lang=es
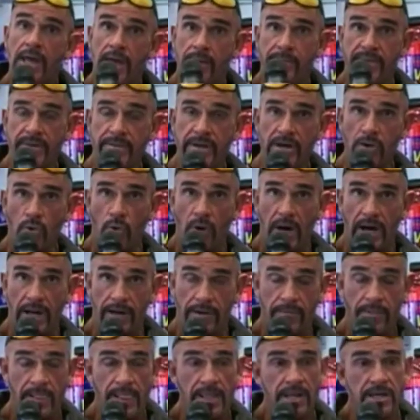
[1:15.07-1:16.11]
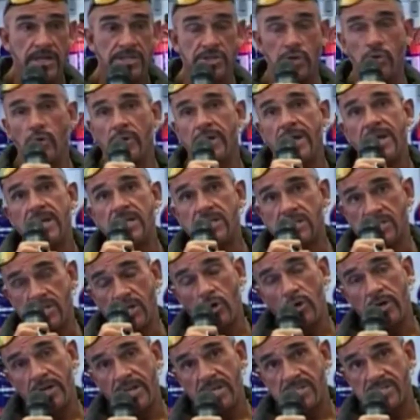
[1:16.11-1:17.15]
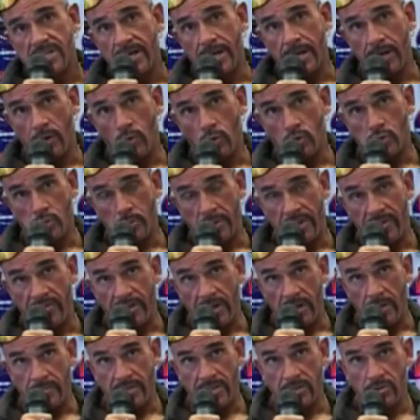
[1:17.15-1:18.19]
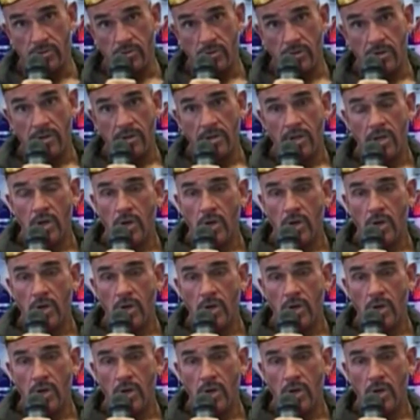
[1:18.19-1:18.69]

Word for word: En primer lugar, si no queréis caer en un sobreentrenamiento,